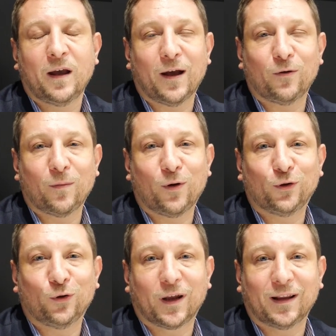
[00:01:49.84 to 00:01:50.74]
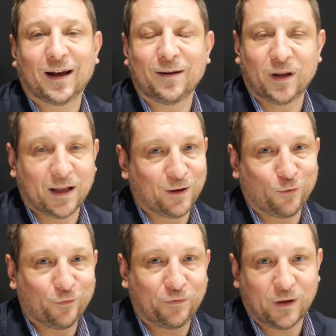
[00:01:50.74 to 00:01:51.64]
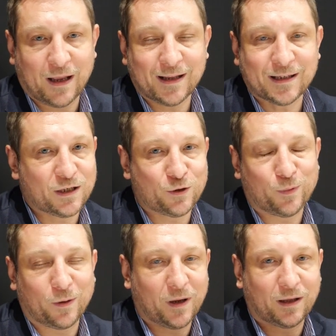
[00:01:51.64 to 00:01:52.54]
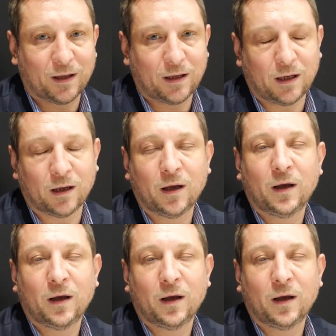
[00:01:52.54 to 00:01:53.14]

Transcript: è una moto che dà immediata confidenza e ci permette di eh,